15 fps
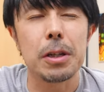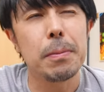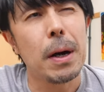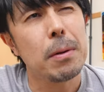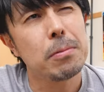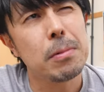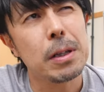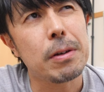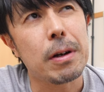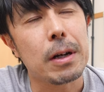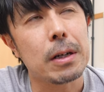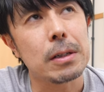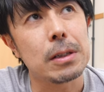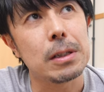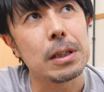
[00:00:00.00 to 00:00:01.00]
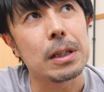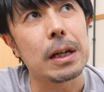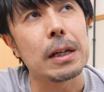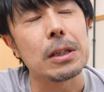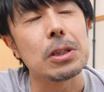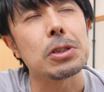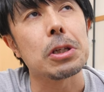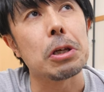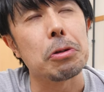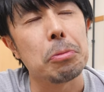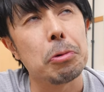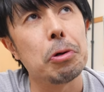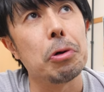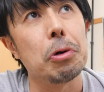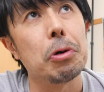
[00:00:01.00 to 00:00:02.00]
リバーブまではいかないんですけれど
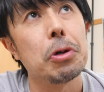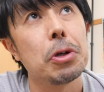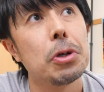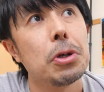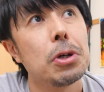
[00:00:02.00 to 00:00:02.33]
も、